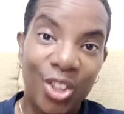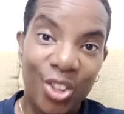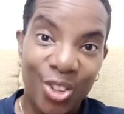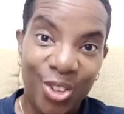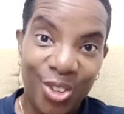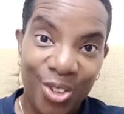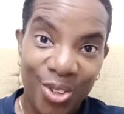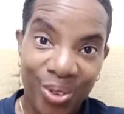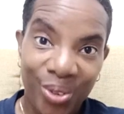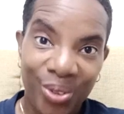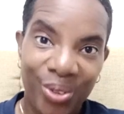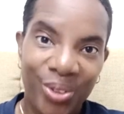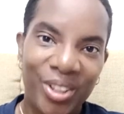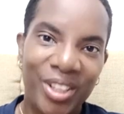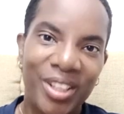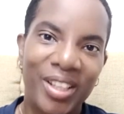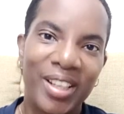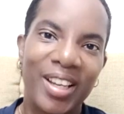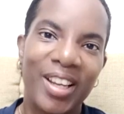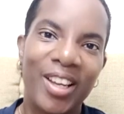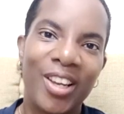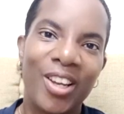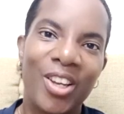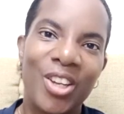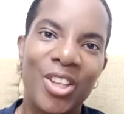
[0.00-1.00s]

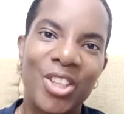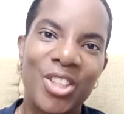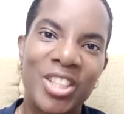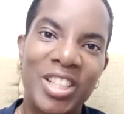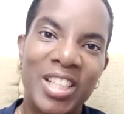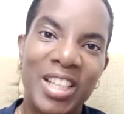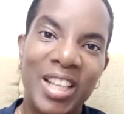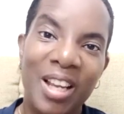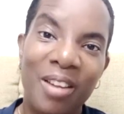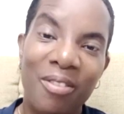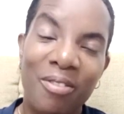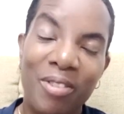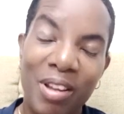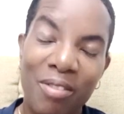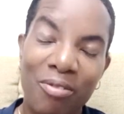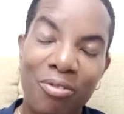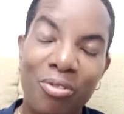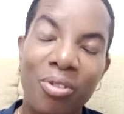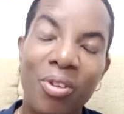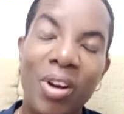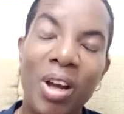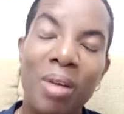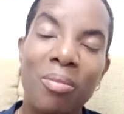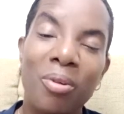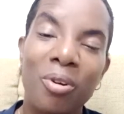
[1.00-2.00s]
Donc,
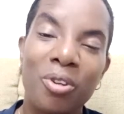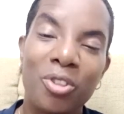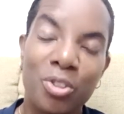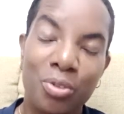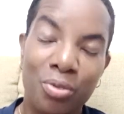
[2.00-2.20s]
vraiment,